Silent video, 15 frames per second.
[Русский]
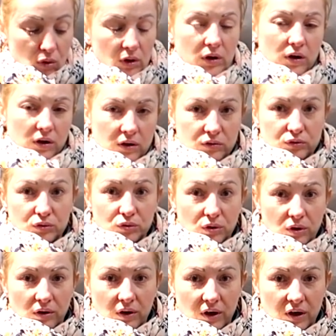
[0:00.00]
И говорю,
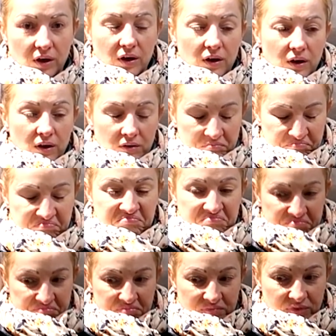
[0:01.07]
да?
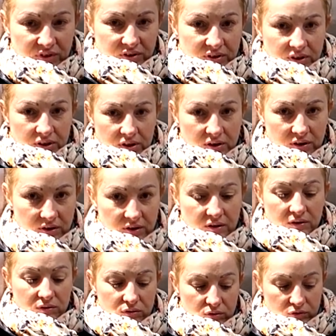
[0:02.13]
30 евро сейчас
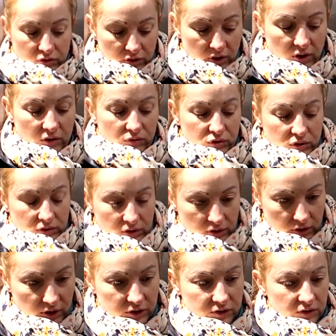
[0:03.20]
стоит всего.
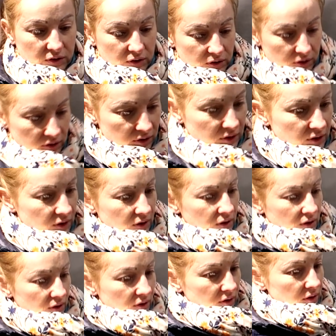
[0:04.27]
Скидка.
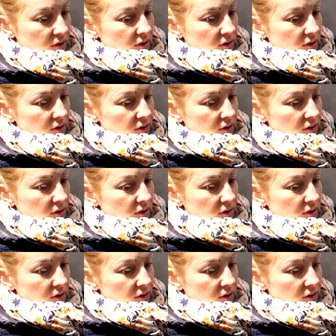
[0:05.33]
А, это